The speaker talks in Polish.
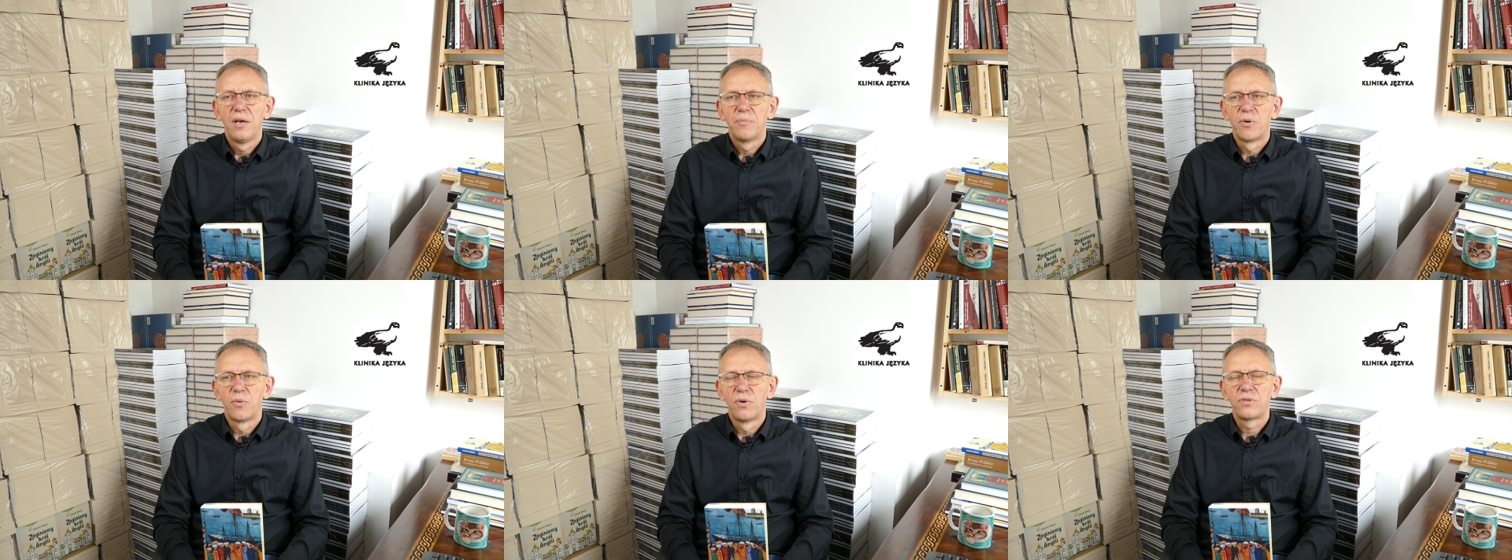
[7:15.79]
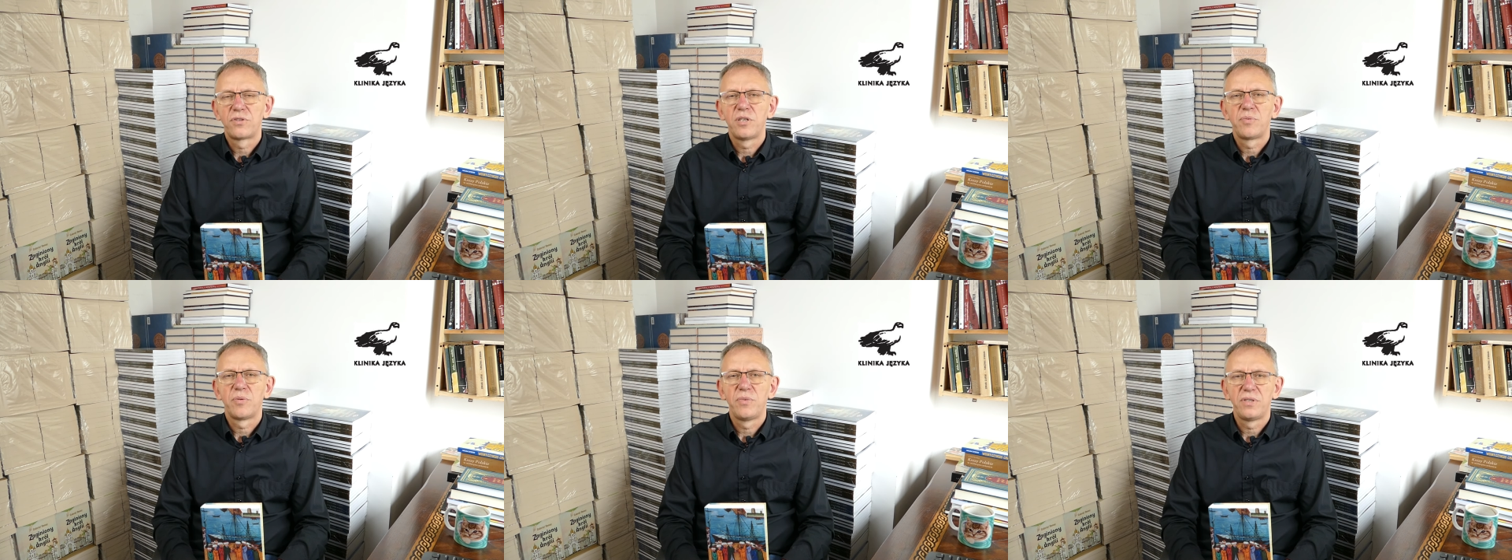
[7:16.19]

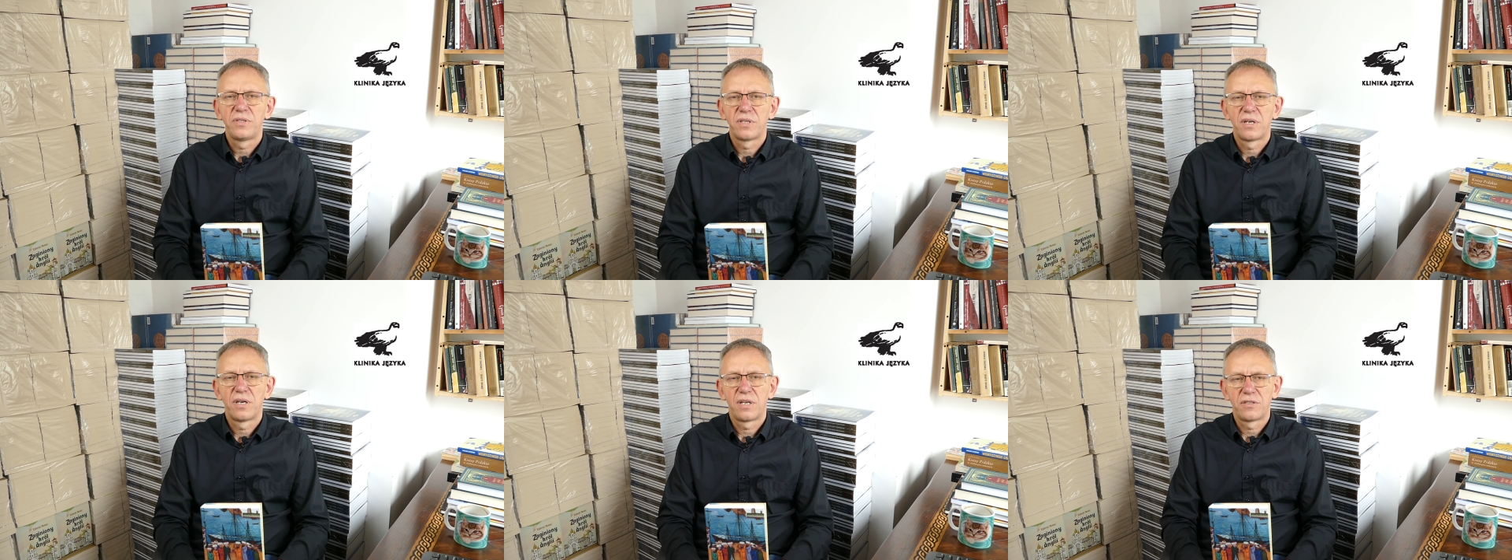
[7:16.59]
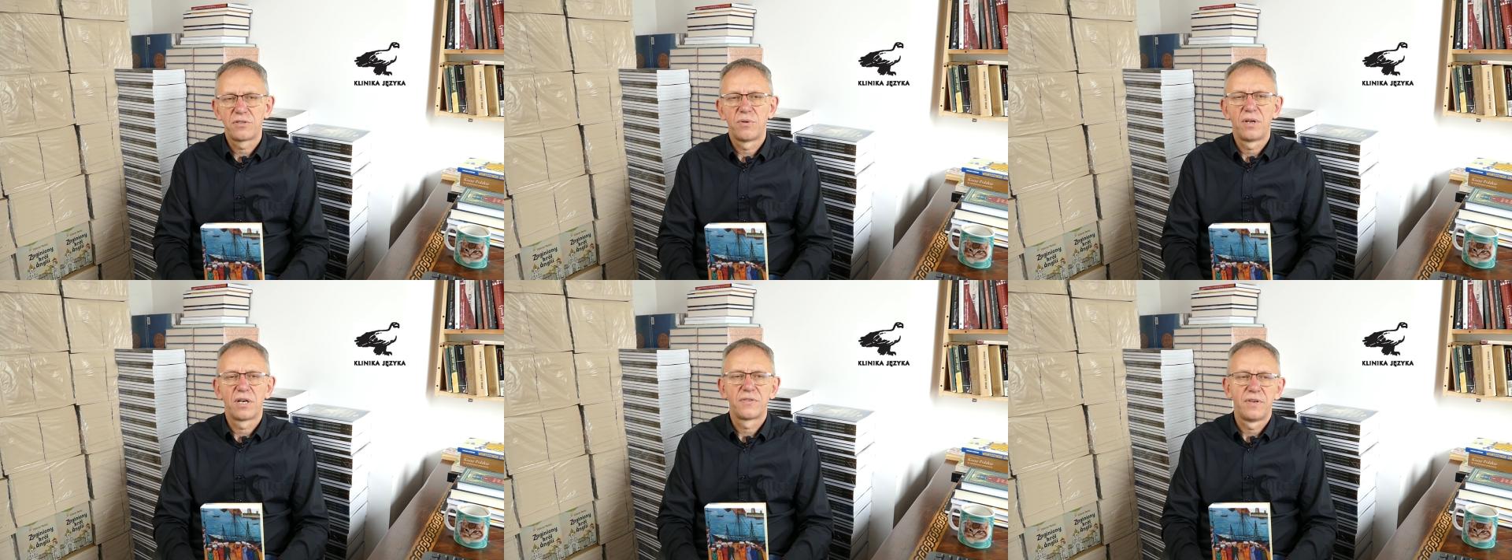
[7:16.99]
połączeń pomiędzy
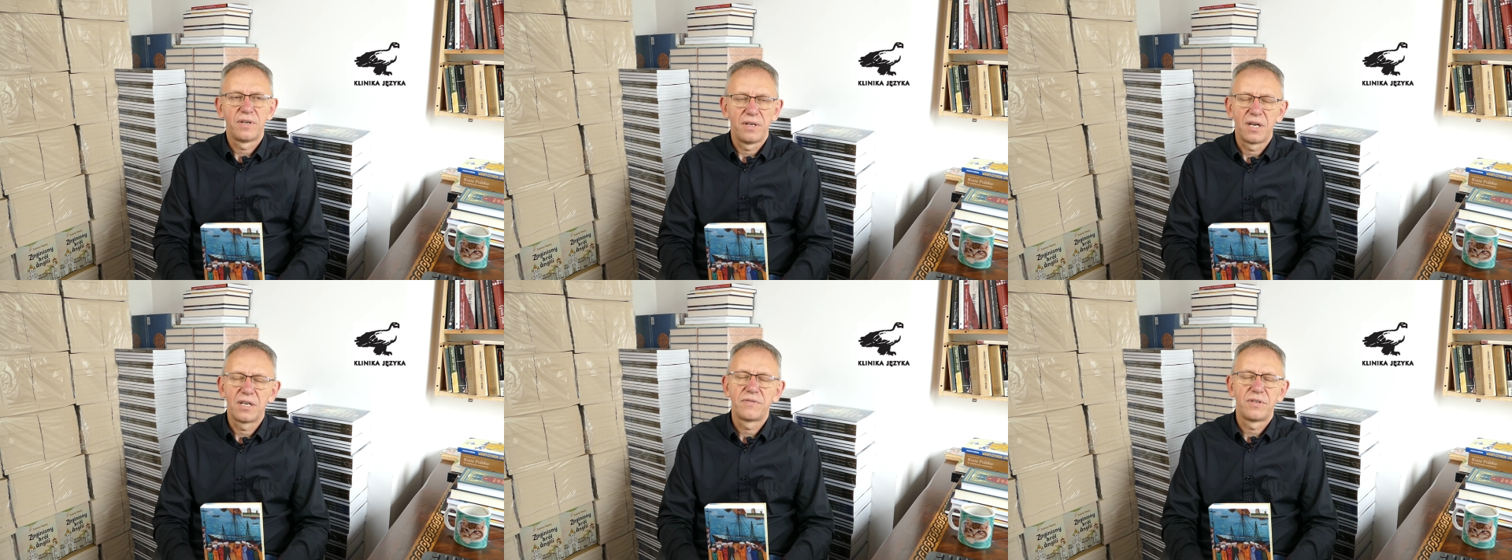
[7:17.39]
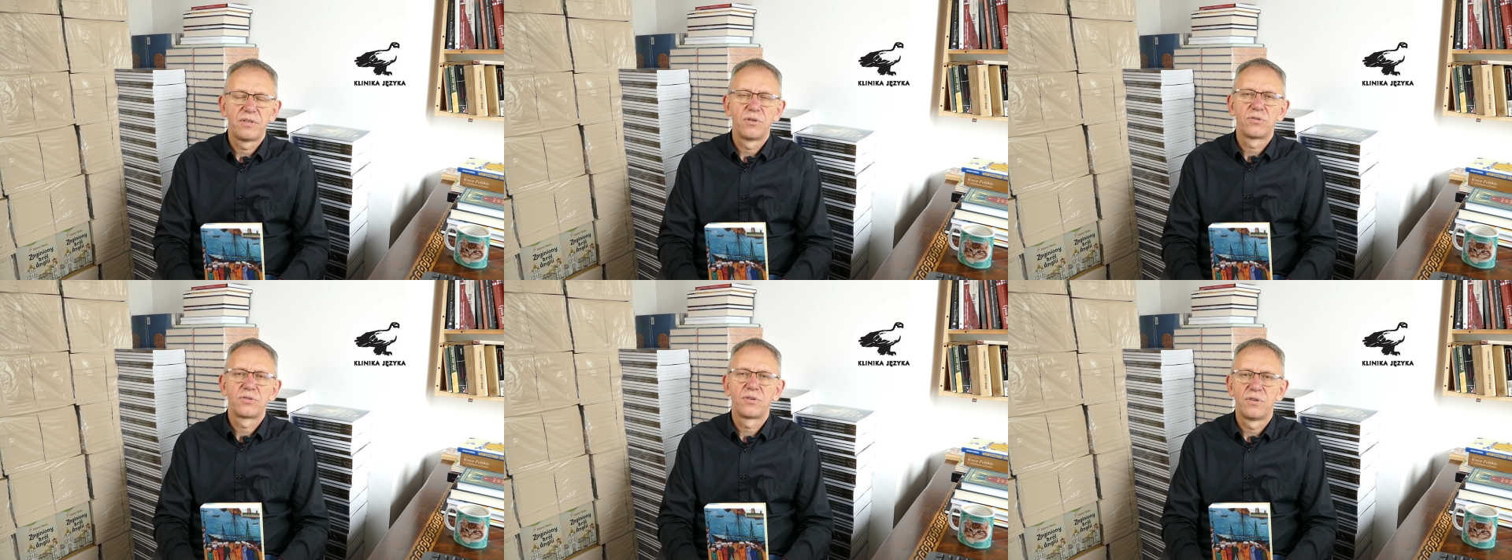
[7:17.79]
herezją
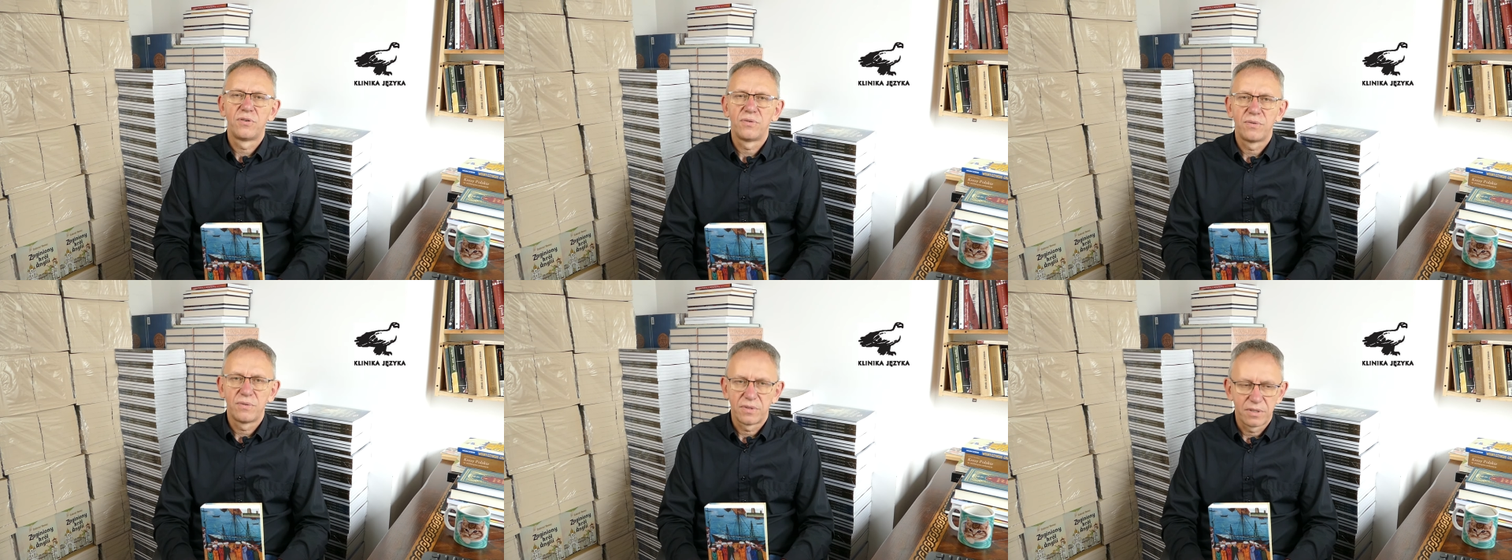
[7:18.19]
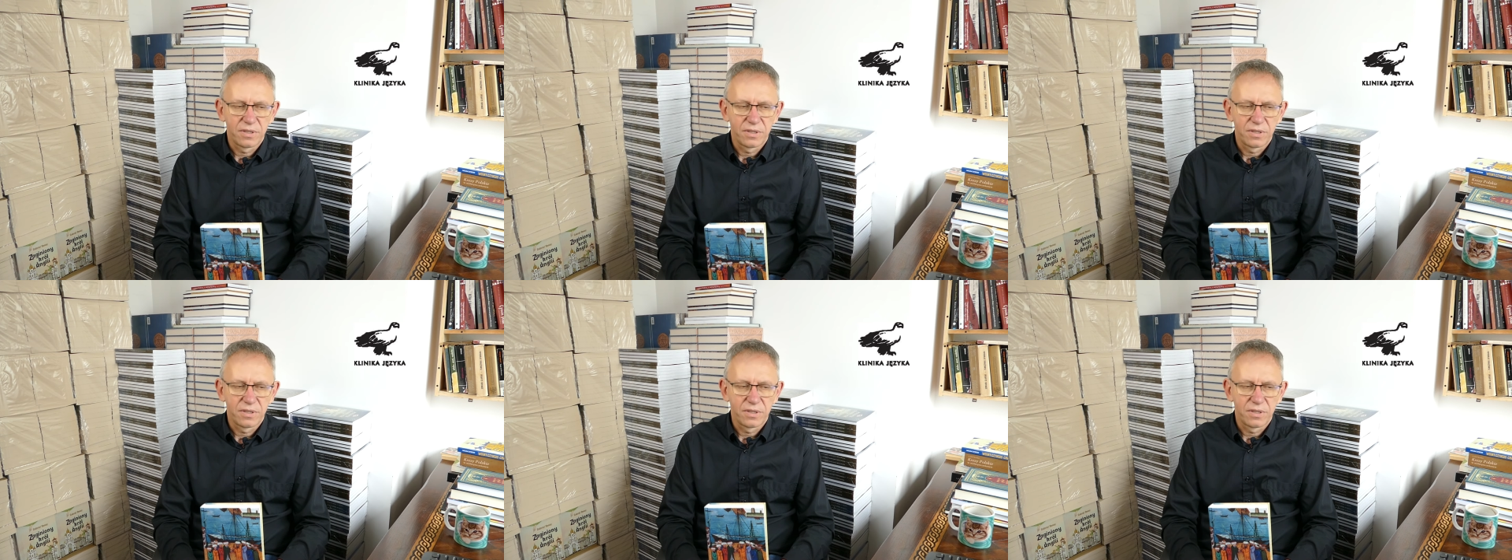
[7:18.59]
langwedocką,